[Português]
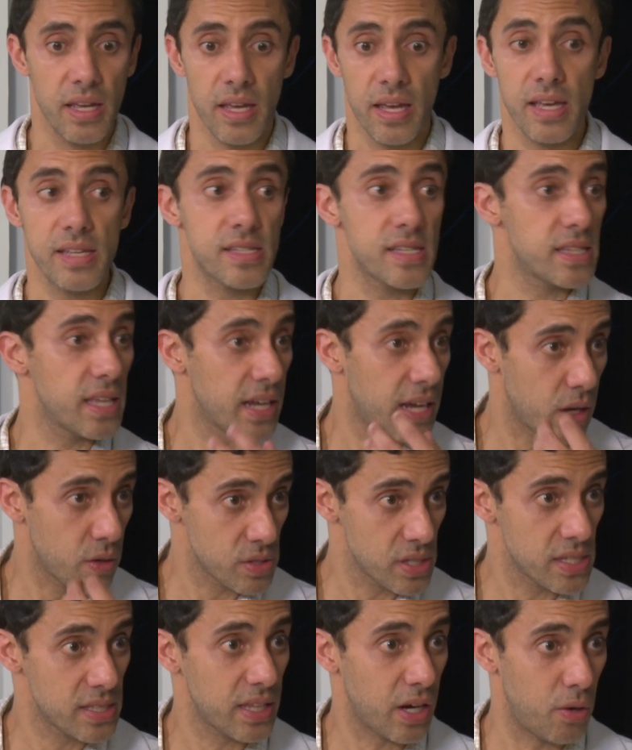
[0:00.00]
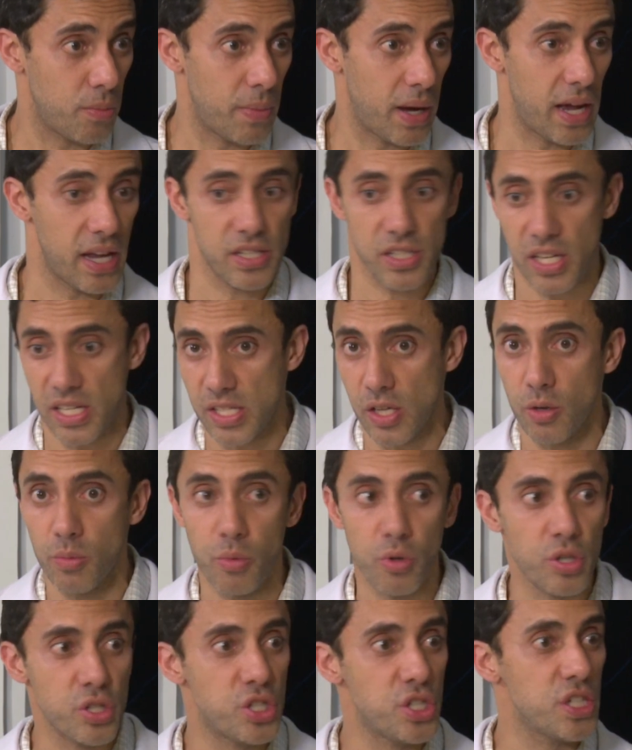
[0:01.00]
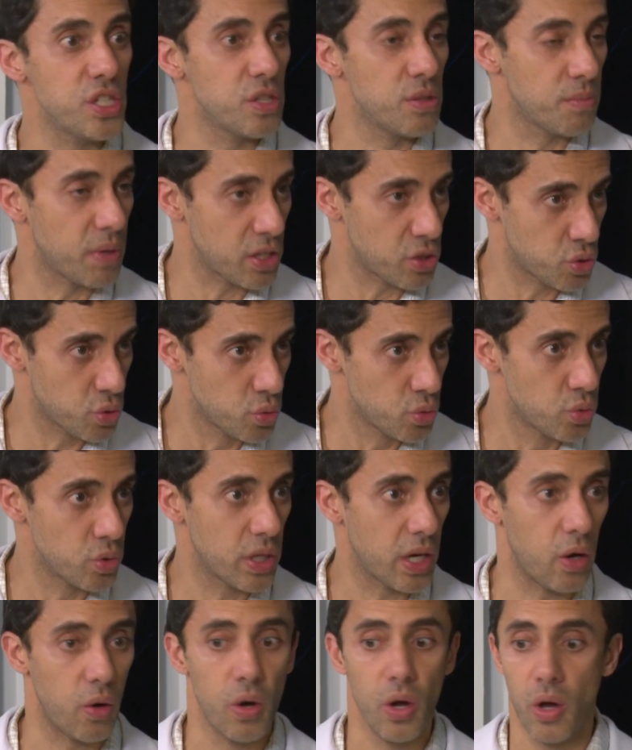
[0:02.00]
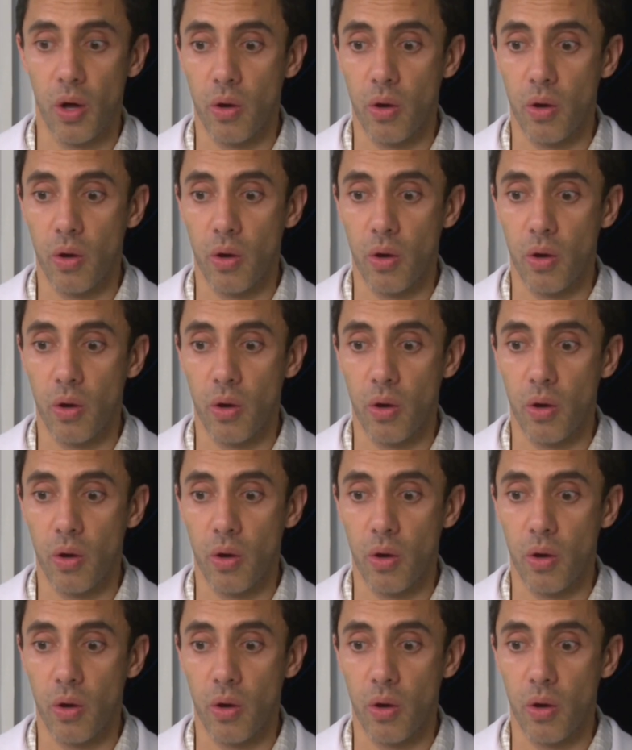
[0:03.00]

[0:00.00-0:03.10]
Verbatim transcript: existem causas traumáticas, é o mordido, machuca,